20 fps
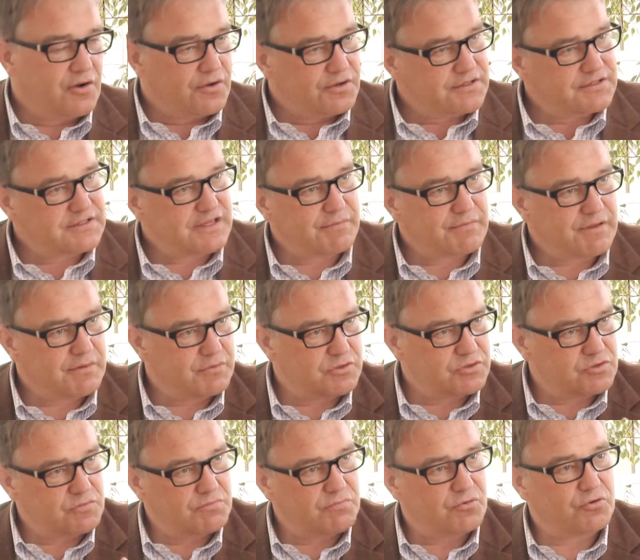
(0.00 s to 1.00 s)
Und das kann man
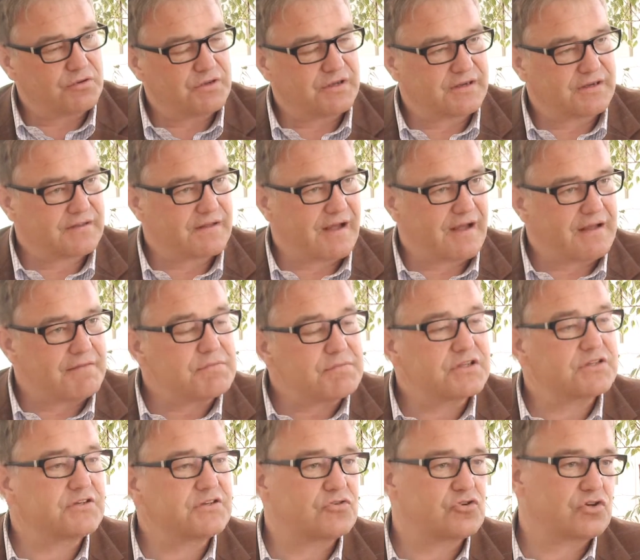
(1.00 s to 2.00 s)
mit so einem Projekt ein
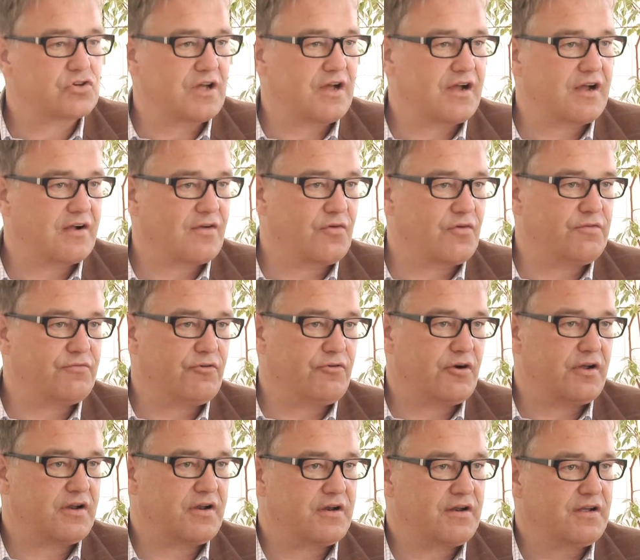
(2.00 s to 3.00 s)
bisschen stärken und
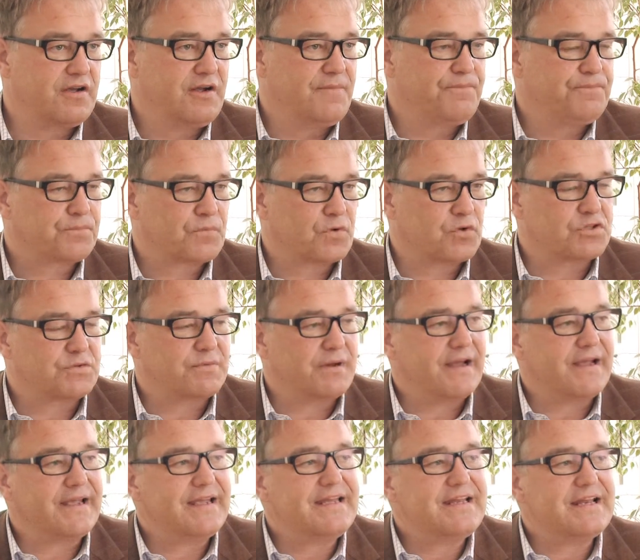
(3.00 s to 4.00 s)
fördern. Und
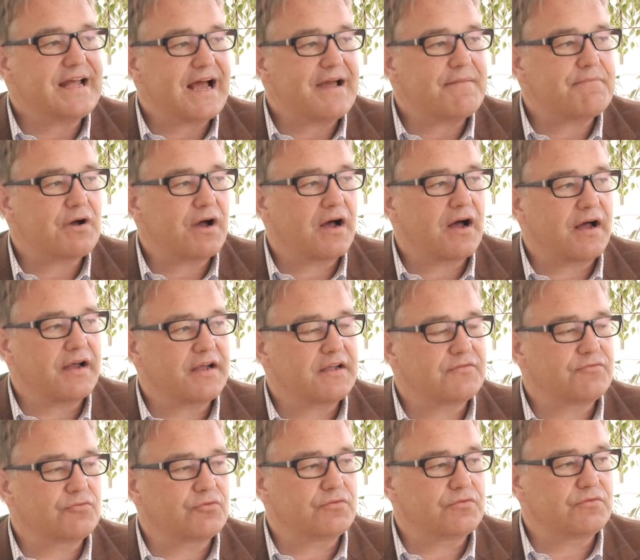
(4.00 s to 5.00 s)
zwar in einem
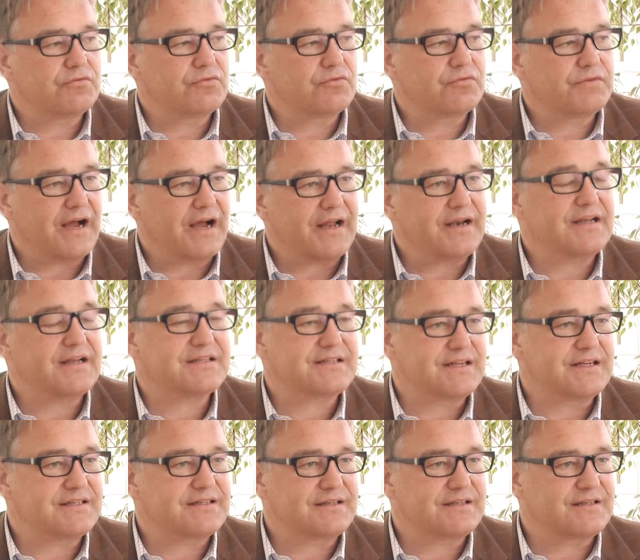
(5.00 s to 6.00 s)
Bereich, wo, wo wir anders
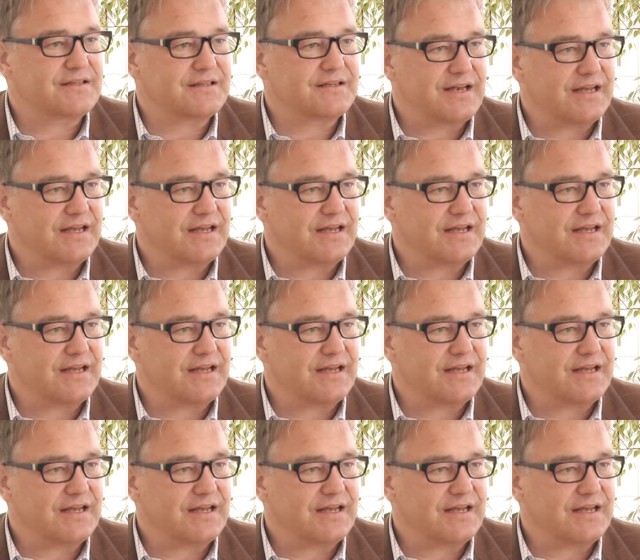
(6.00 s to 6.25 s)
als die